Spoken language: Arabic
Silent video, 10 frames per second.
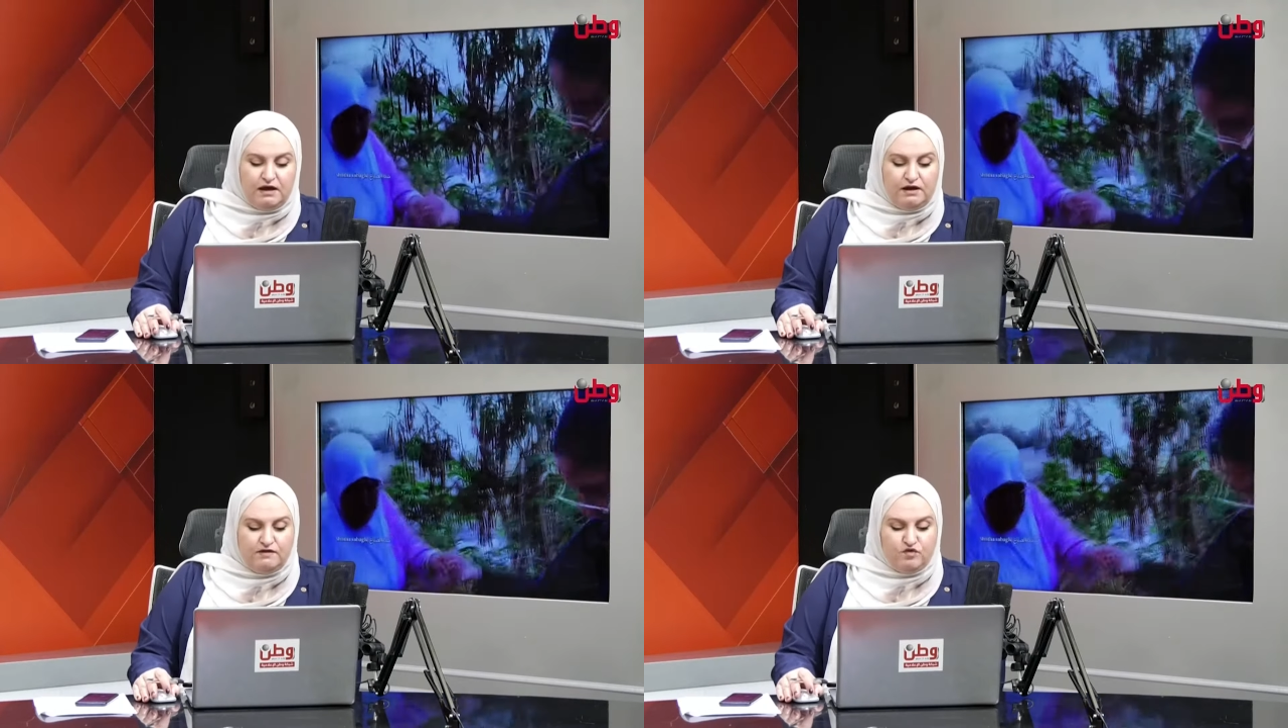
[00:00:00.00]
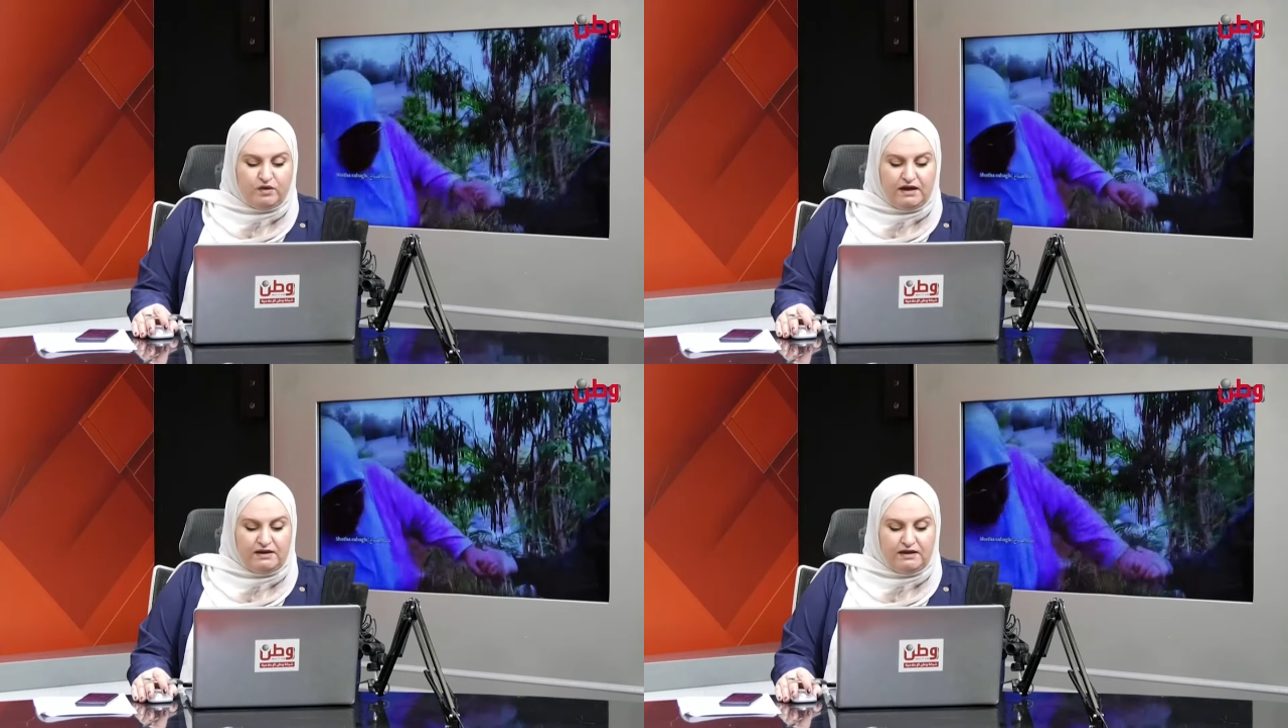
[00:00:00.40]

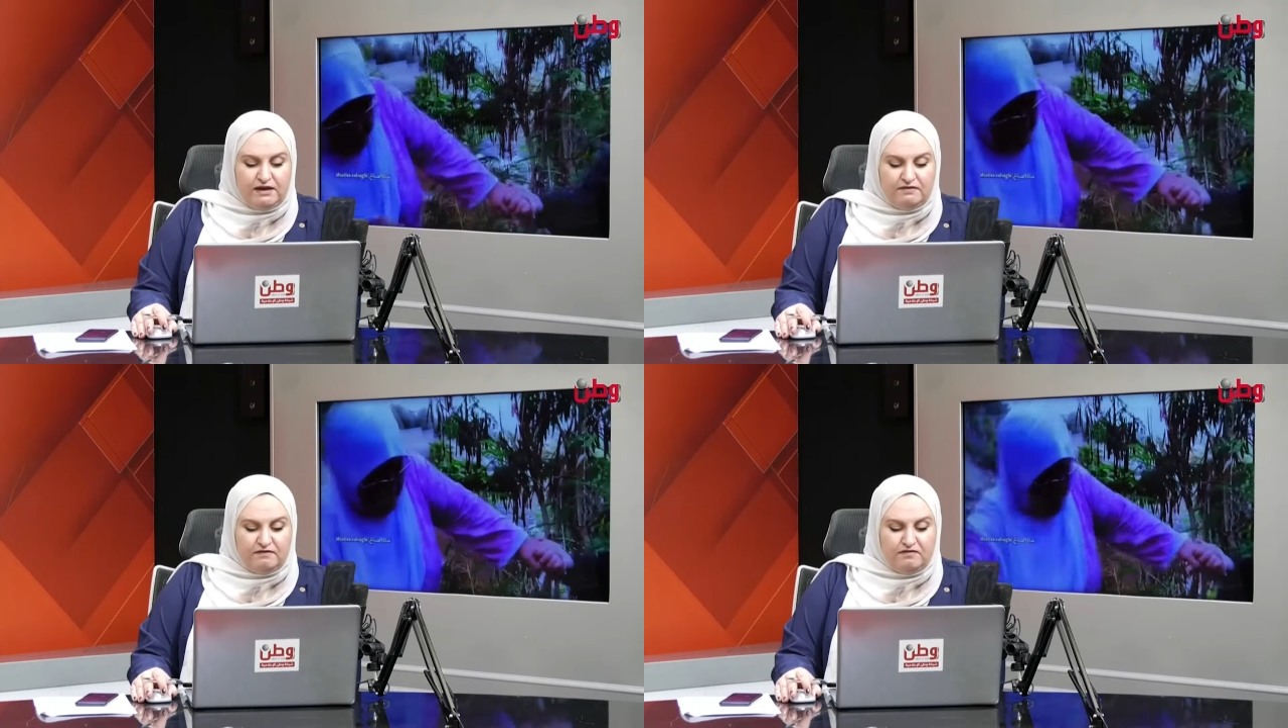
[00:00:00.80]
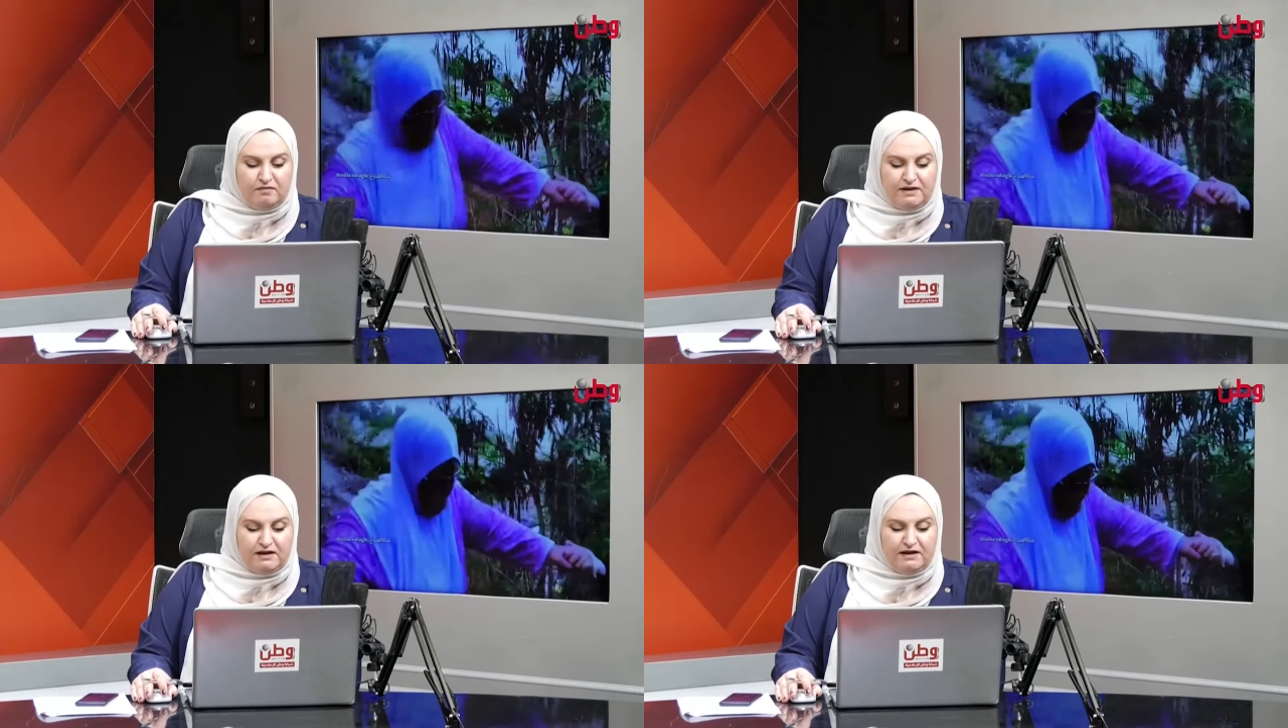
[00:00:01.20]
لسكانه
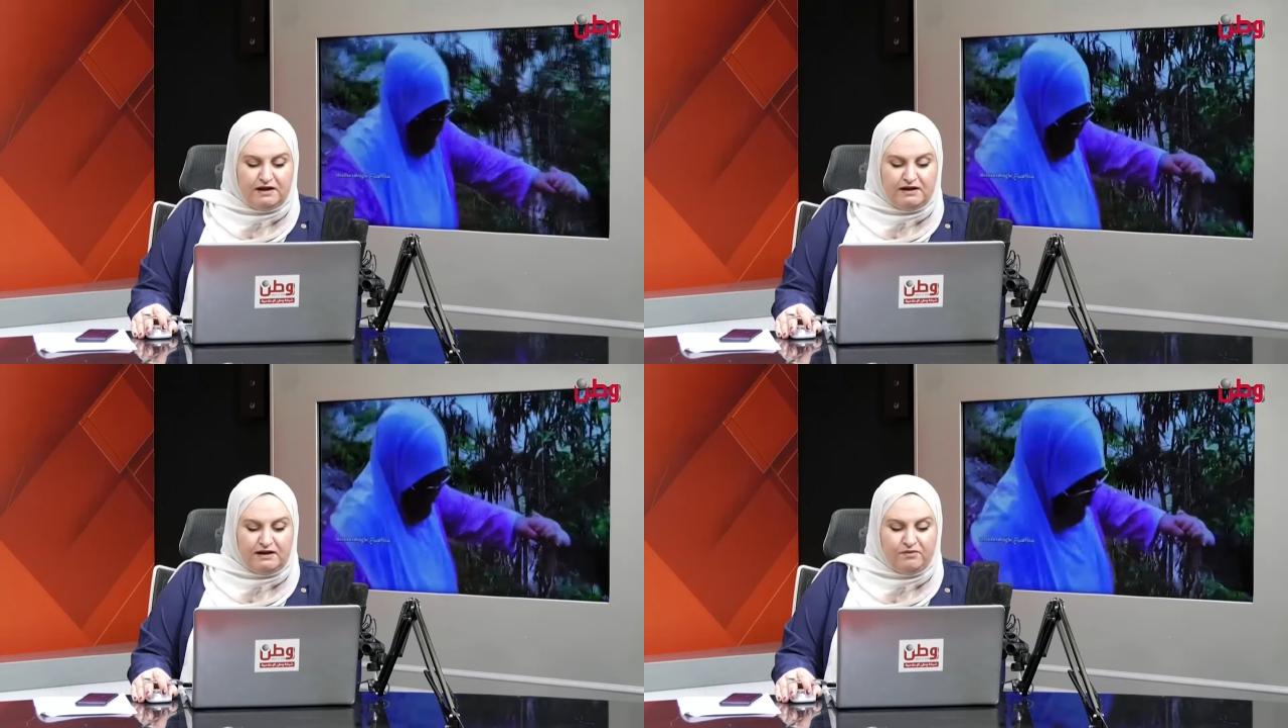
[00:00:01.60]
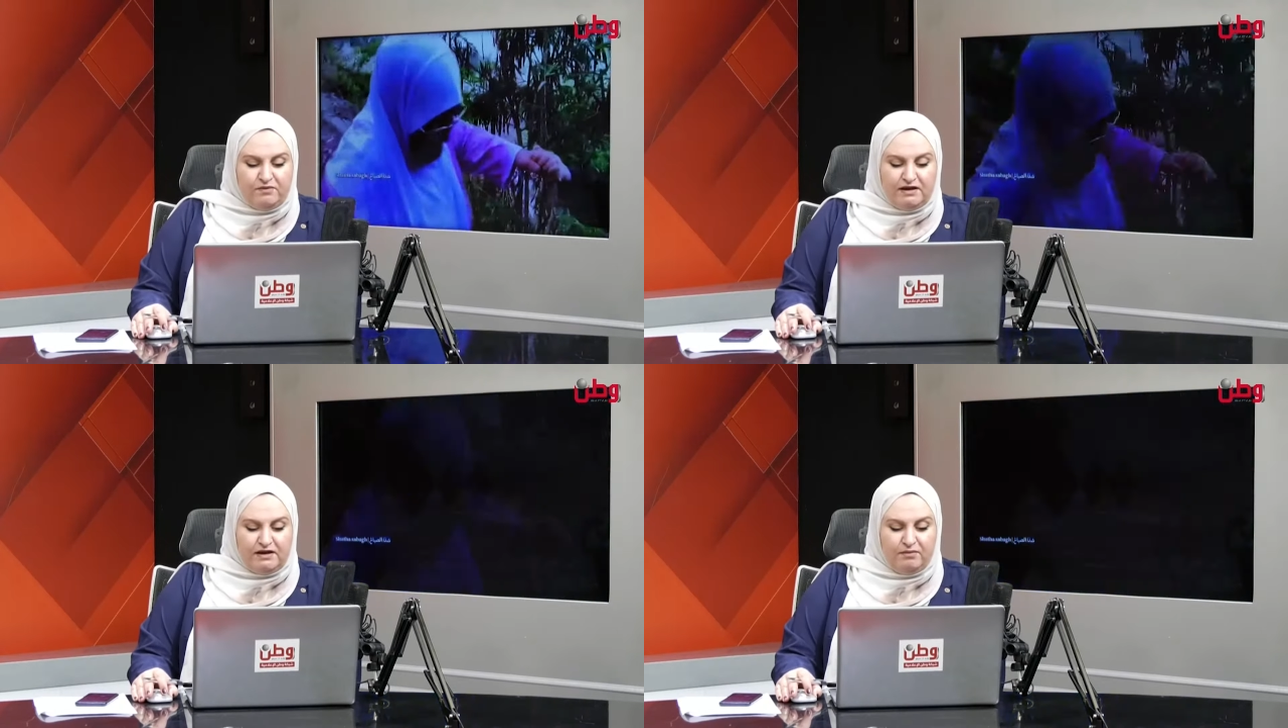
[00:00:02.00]
تنضم إلينا على
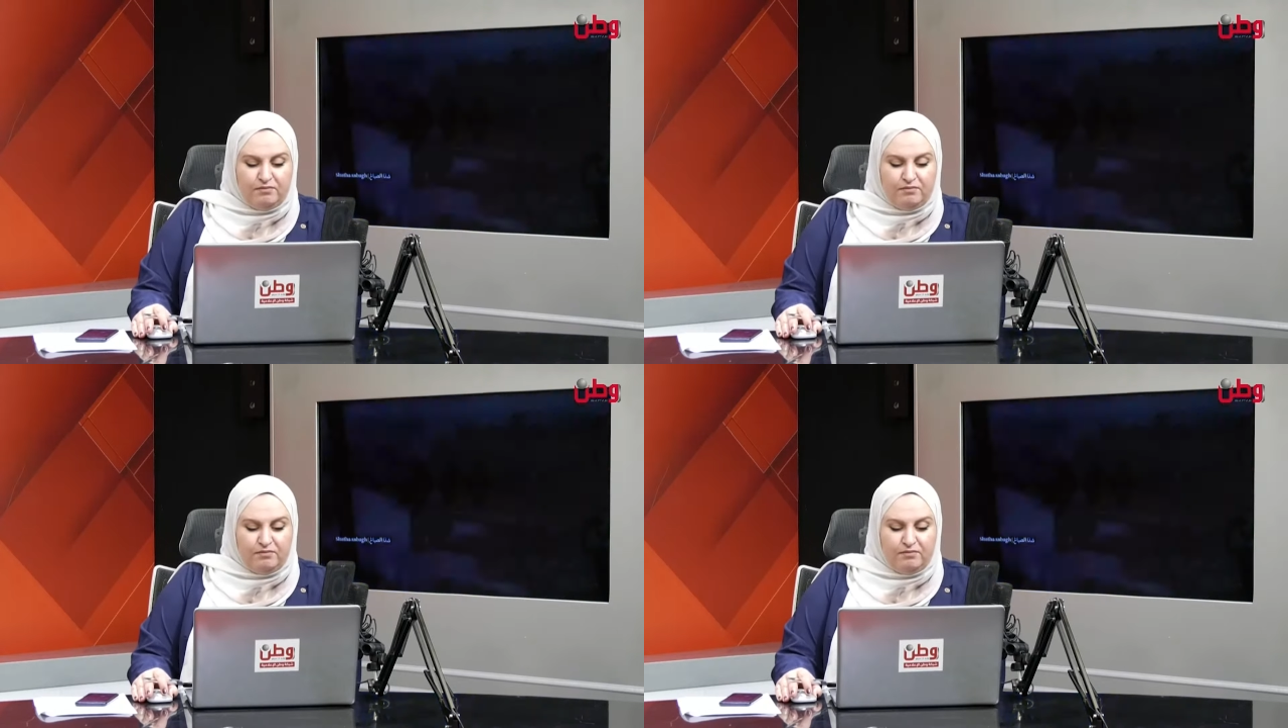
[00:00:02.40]
الهواء